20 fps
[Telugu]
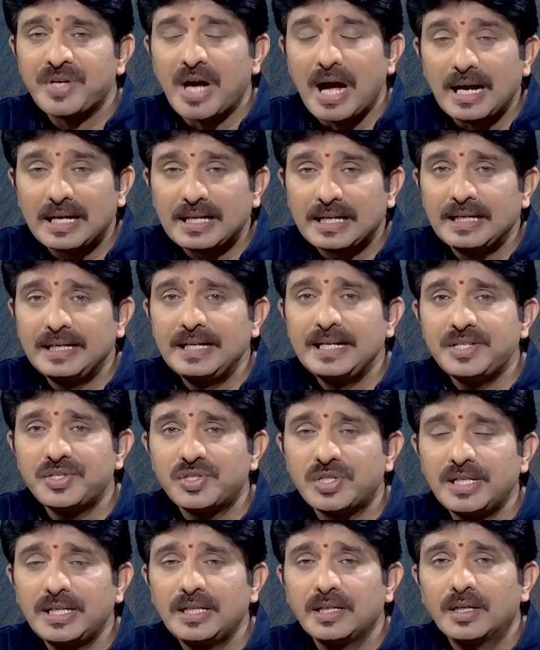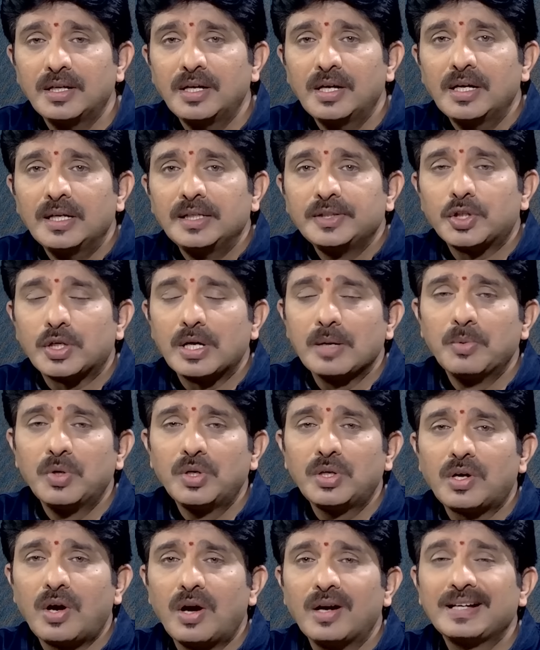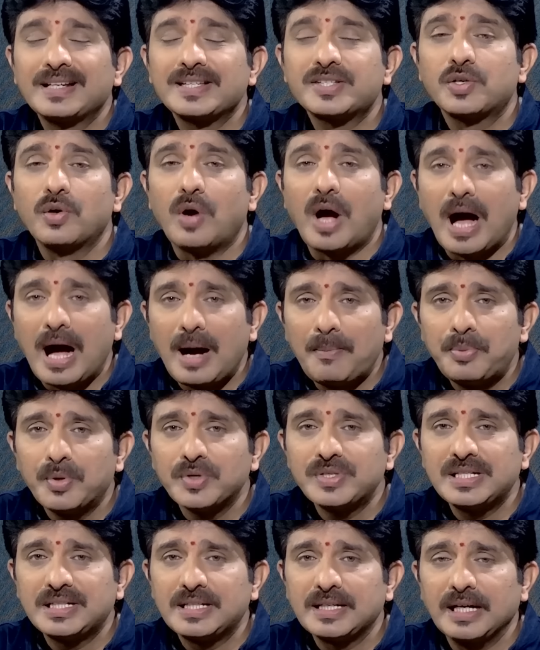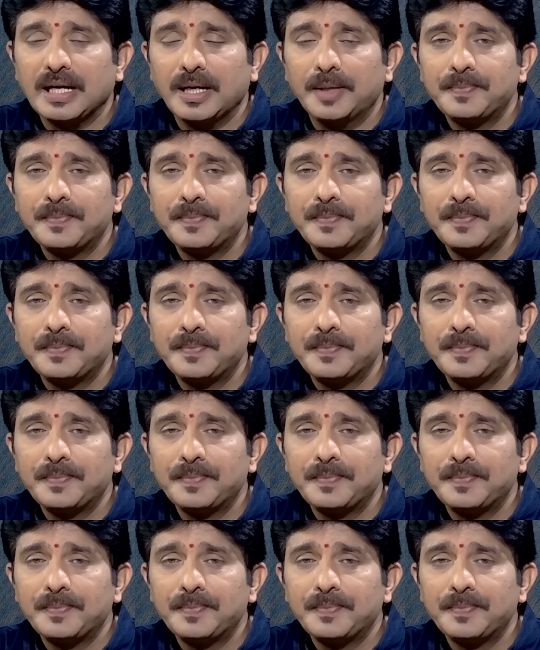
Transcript: అక్కడి నుంచి తృణమూల్ కాంగ్రెస్కు ఆపోజిట్గా